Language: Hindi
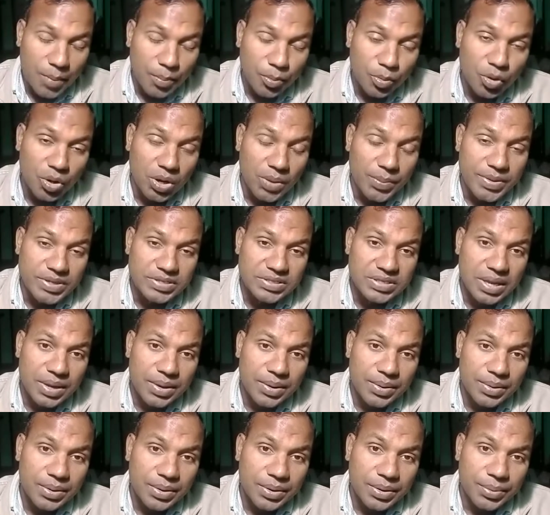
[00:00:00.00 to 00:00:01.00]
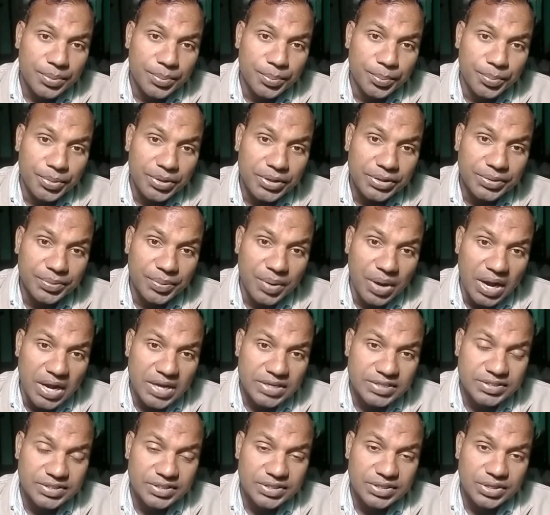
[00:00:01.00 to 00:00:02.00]
आपको हमेशा
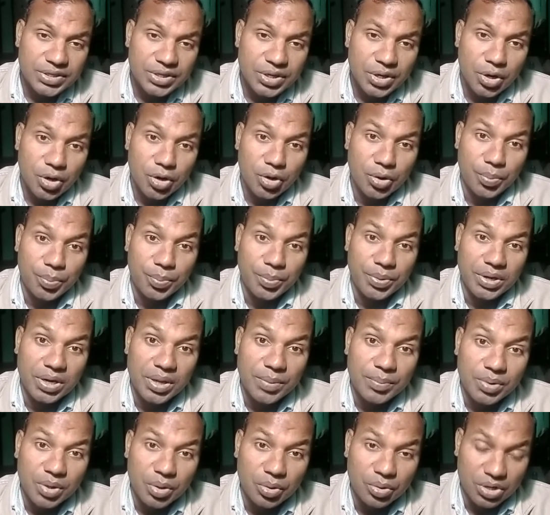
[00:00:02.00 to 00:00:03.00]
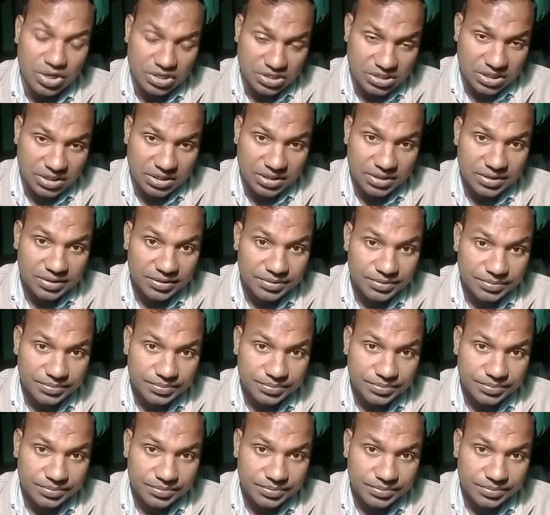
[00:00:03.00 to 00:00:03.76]
मृदभाषी और विनम्र होना चाहिए